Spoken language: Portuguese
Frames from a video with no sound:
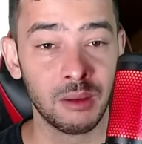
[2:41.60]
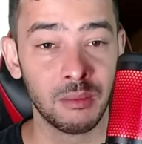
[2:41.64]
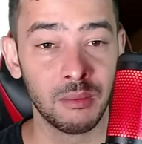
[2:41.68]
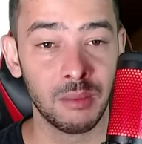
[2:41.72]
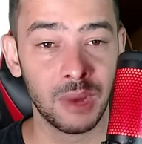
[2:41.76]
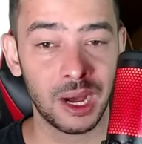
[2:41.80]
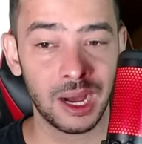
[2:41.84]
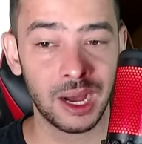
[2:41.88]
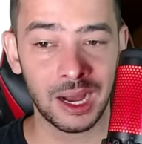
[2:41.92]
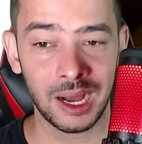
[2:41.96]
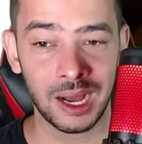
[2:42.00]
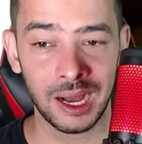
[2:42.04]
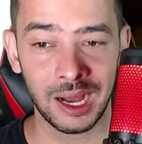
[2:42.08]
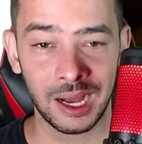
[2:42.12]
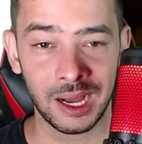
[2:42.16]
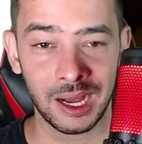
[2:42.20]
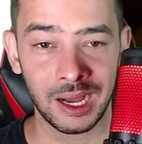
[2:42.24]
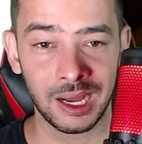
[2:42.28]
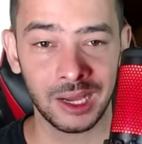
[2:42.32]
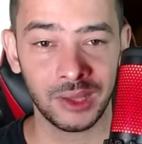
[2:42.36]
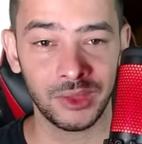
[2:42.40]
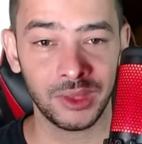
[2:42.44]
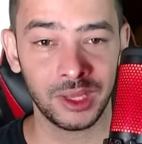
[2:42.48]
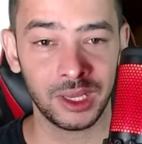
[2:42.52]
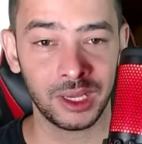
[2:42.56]

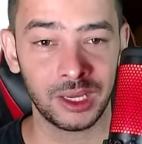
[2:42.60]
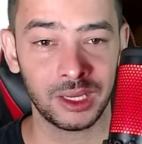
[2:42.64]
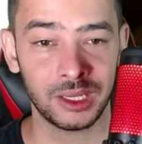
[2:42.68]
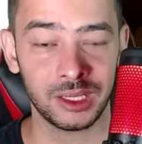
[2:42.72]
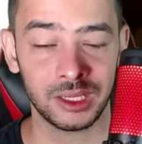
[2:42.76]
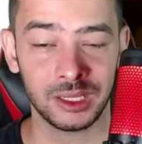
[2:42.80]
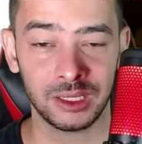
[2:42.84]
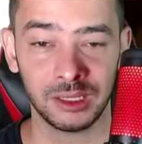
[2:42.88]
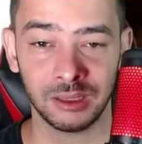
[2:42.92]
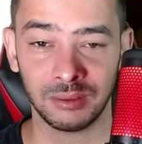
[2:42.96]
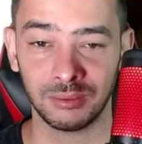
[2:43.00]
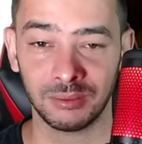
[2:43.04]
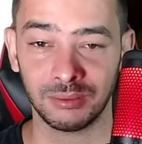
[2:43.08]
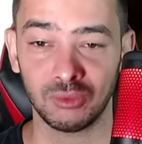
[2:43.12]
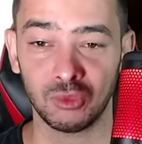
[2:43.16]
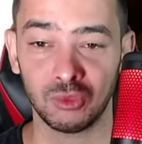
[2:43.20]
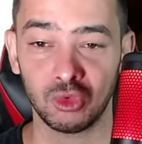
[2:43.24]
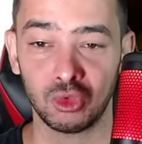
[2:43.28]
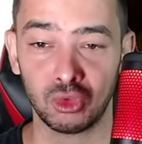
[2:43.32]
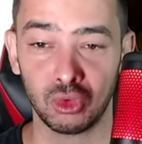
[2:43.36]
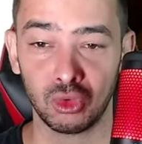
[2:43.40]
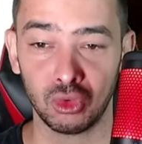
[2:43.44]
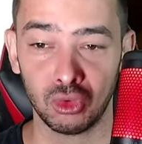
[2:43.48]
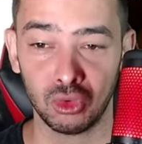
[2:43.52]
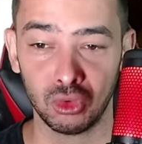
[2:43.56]
barrar, né, cara?
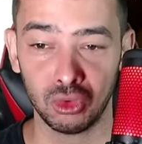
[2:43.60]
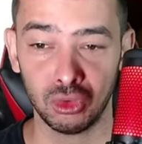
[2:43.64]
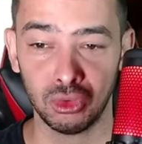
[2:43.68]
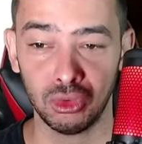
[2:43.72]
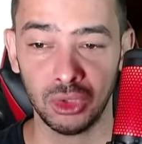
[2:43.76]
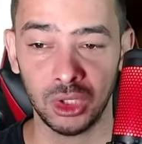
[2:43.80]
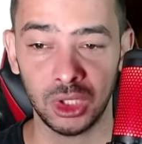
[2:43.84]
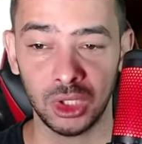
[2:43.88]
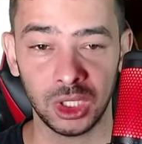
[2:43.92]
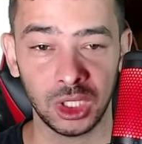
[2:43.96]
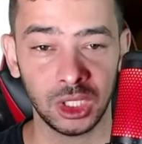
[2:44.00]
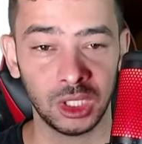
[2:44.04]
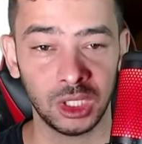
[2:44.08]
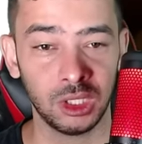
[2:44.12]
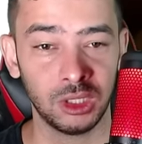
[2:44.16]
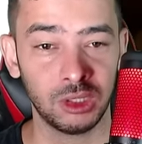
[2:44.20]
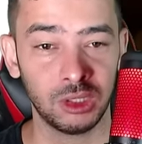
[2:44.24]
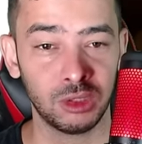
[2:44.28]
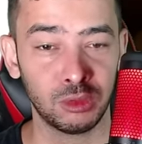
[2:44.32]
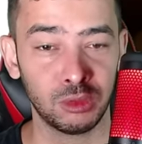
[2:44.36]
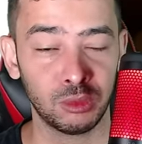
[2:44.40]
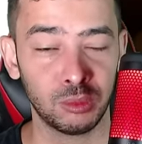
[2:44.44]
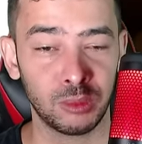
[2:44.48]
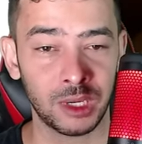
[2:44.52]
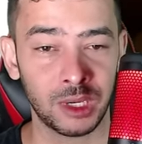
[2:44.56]
Todo
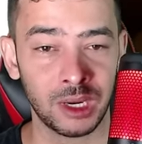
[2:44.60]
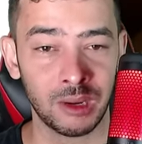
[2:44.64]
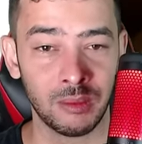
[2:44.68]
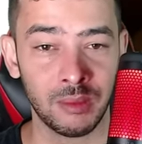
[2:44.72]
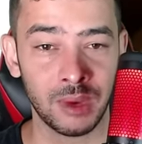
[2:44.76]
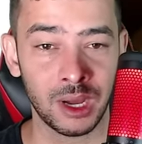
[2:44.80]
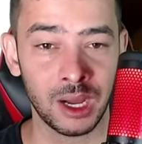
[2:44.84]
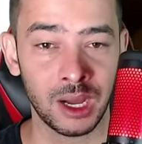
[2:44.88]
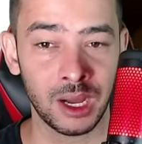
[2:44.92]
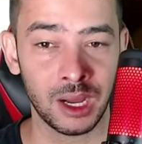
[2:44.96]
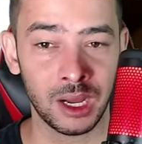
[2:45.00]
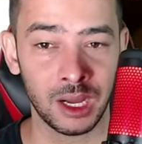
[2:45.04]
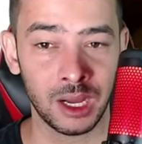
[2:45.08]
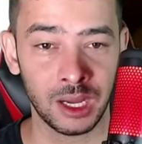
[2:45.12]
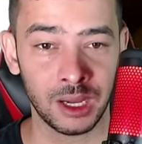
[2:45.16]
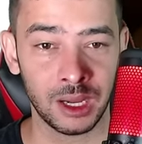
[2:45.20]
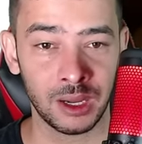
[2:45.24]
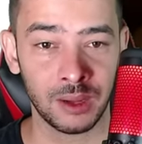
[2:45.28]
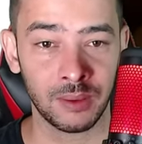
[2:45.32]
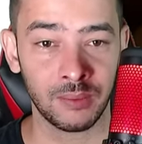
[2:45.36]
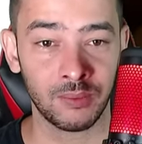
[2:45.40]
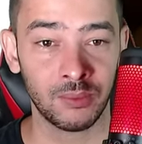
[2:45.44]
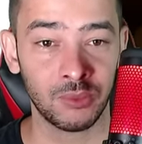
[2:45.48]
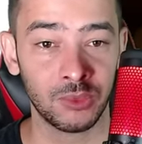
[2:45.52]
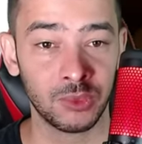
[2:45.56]
jeito para
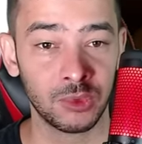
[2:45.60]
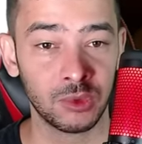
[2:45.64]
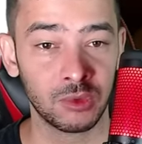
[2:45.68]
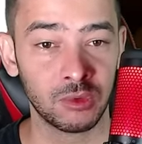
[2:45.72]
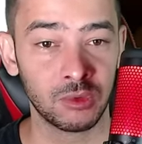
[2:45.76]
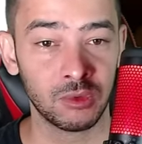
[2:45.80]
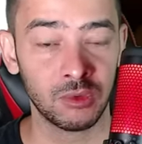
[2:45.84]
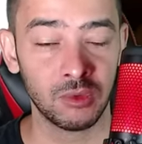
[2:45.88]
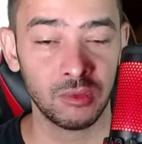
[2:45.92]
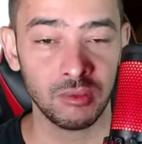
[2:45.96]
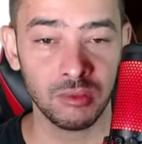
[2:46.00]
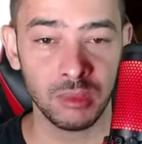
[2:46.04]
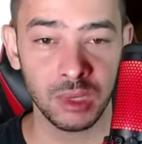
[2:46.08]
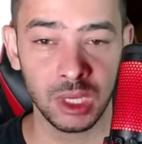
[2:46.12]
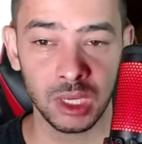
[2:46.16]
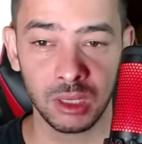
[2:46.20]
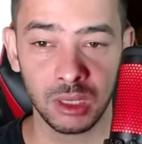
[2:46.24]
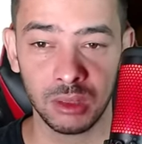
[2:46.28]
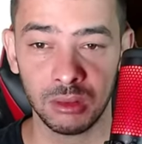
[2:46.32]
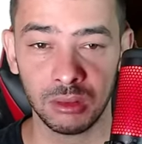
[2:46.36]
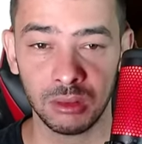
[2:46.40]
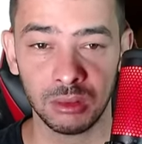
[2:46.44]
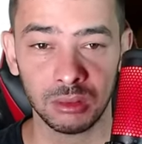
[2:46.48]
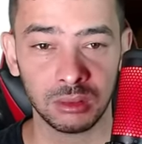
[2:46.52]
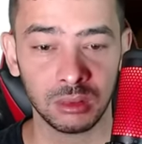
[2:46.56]
barrar o
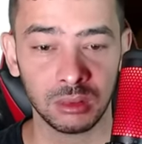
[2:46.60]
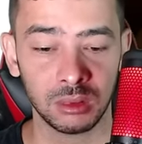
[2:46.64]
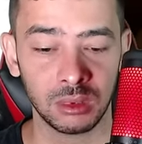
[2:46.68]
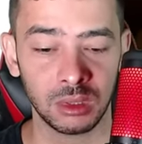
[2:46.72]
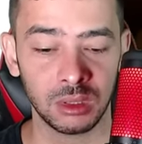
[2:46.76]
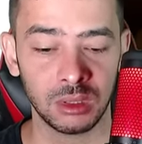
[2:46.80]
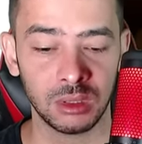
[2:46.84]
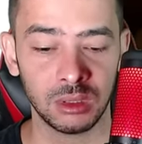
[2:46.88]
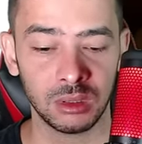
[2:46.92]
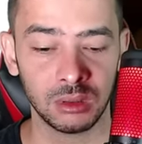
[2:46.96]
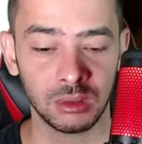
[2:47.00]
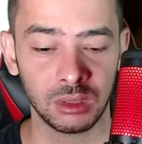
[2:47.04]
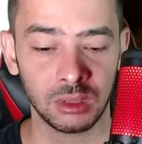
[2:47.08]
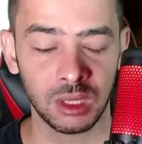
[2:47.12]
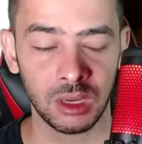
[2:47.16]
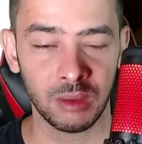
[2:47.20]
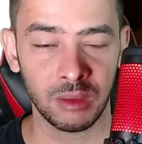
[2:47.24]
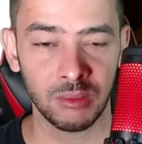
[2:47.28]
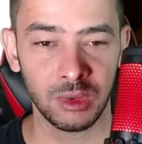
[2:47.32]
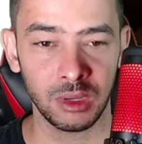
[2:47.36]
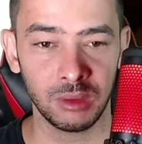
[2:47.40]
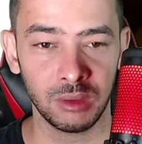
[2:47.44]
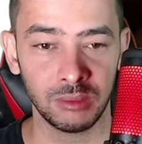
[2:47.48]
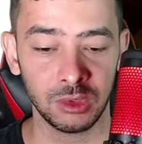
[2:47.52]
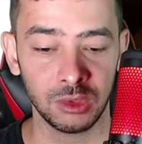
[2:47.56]
medo, nós não
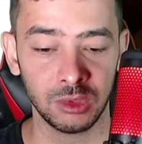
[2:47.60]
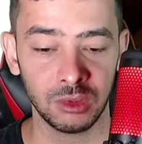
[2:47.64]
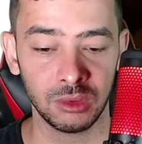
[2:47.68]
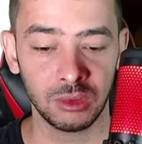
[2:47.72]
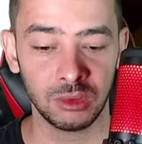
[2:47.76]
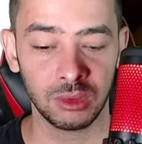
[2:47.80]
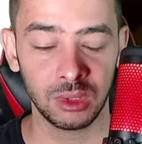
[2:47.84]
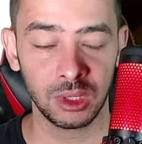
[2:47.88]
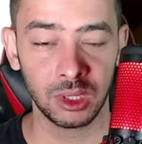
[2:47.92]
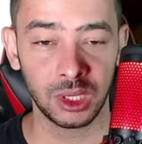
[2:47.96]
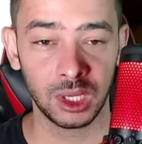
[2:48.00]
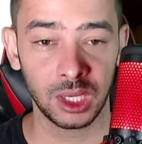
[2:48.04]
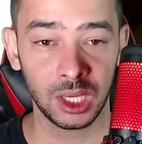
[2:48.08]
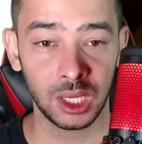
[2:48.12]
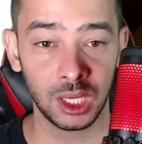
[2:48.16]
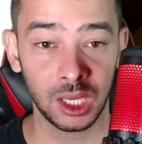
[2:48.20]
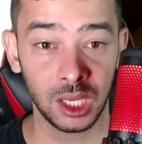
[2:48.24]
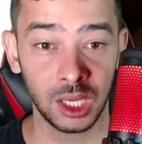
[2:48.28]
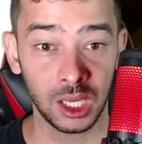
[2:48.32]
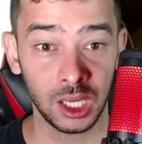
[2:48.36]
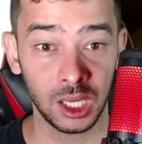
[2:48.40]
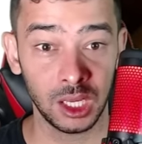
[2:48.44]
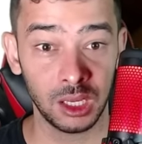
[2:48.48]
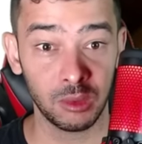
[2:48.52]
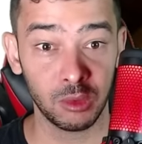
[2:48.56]
sabemos o
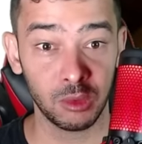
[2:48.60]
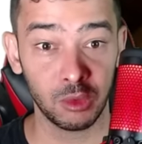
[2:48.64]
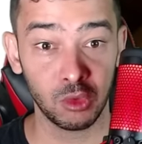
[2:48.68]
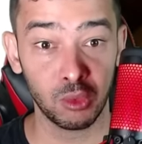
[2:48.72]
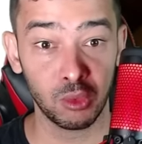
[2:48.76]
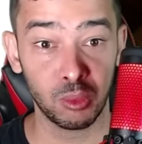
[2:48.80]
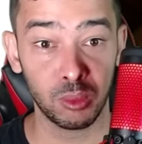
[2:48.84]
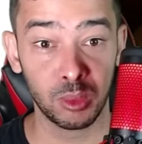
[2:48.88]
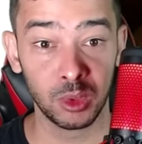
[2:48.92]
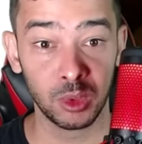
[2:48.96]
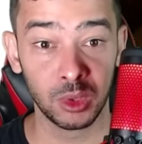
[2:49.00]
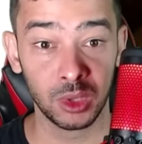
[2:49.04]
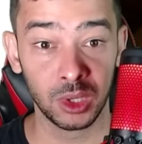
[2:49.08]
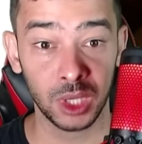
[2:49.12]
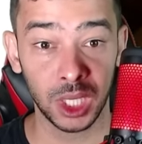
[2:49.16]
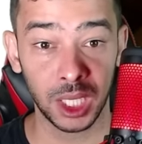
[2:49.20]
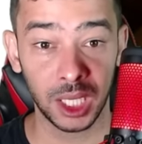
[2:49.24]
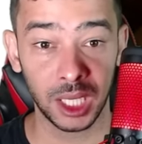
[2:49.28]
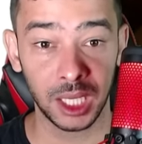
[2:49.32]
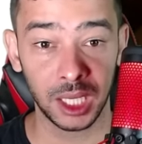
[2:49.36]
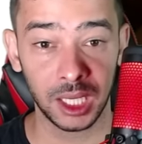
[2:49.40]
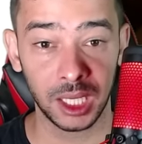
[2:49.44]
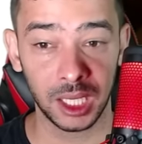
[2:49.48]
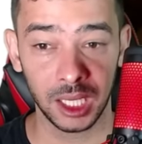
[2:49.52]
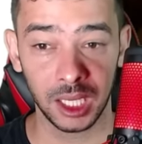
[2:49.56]
que, o
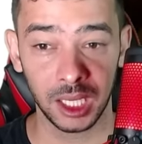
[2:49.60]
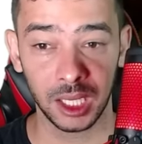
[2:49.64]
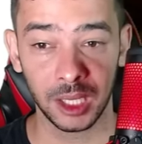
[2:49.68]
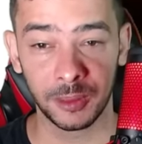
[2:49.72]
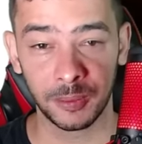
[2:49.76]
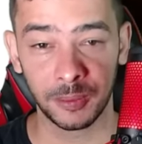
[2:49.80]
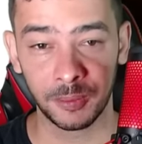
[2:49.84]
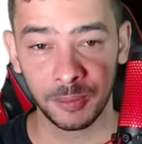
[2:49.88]
porquê.